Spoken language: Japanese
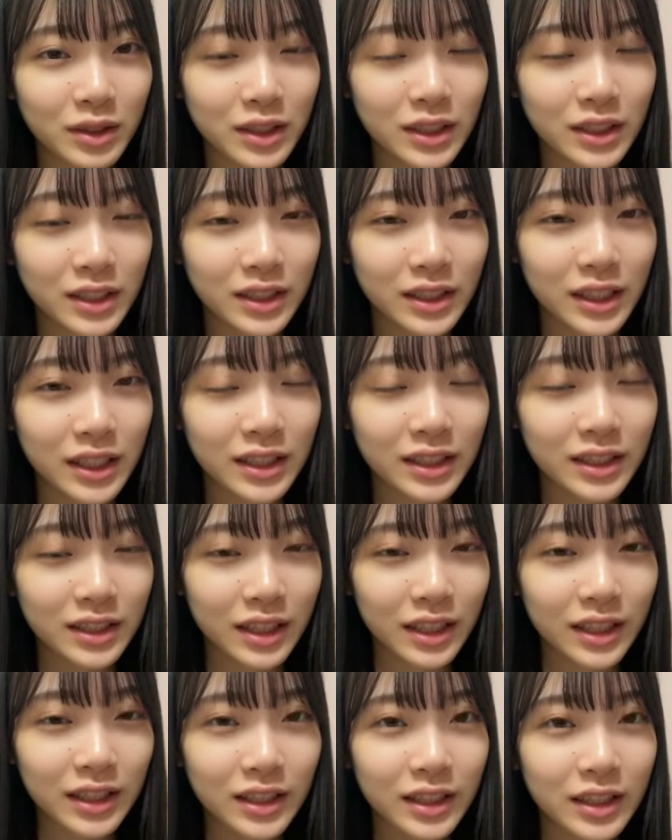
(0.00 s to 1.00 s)
しです
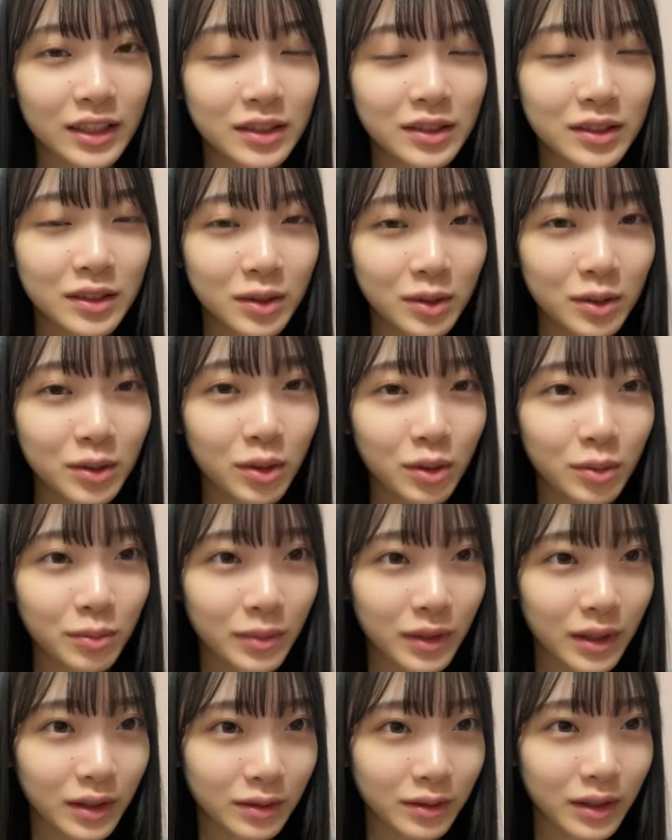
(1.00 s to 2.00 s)
か?」っていうのを「こん
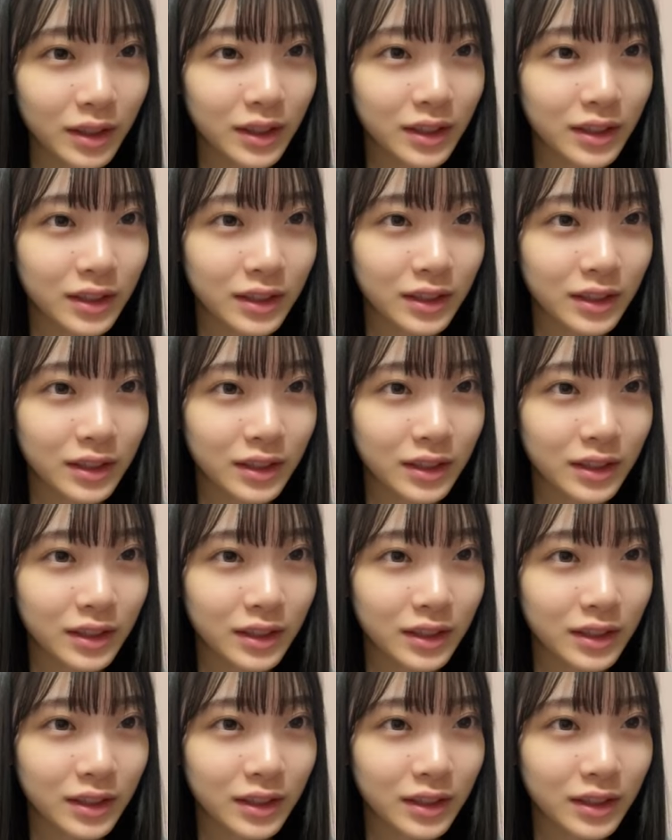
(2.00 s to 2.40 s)
ばんは」って